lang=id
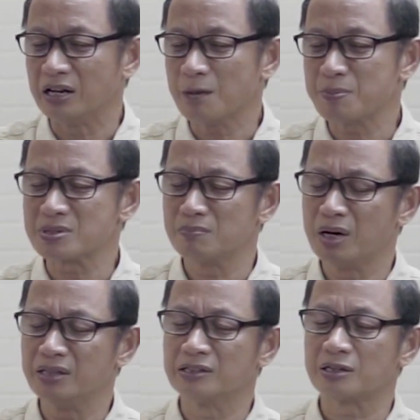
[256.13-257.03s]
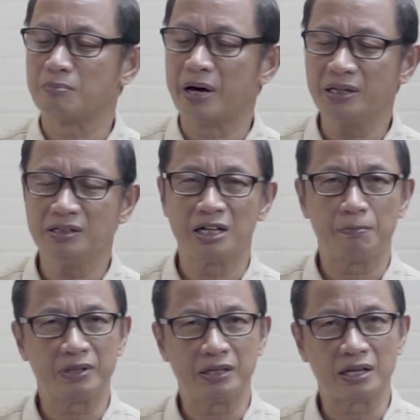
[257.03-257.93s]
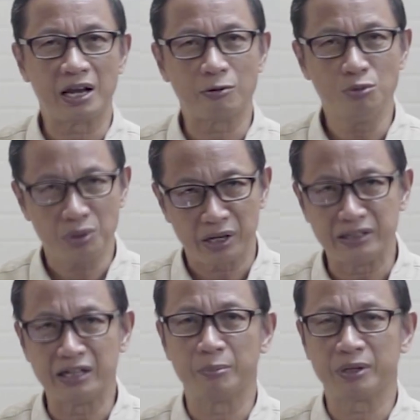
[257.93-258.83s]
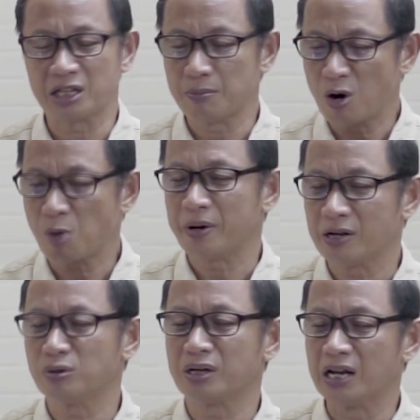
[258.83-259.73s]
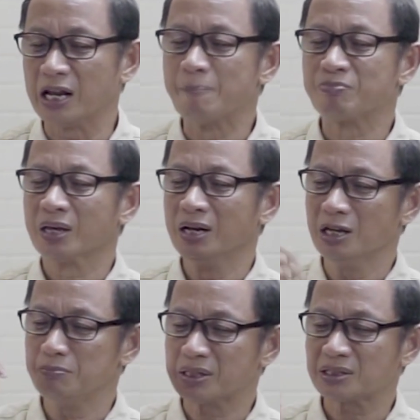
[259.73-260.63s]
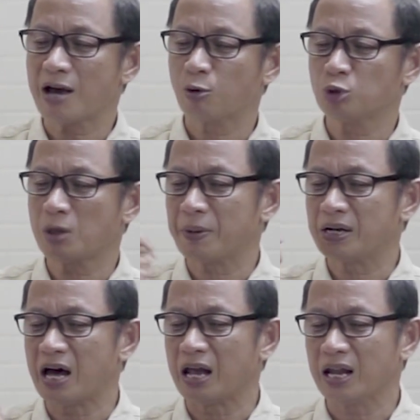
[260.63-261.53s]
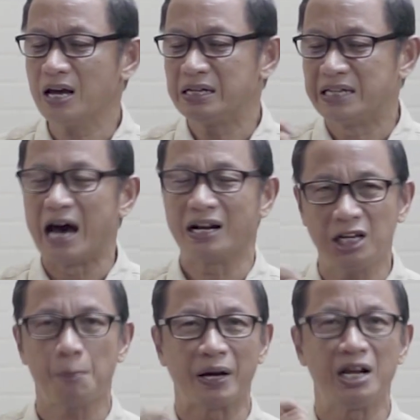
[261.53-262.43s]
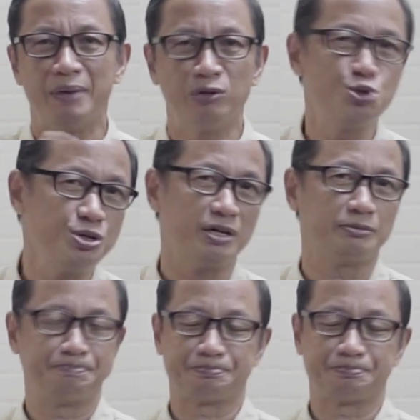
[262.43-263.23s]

adalah persembahan yang terbaik yang dapat kita lakukan, yang dapat kita bawa kepada Tuhan adalah lebih takut kepada Allah dari kepada manusia.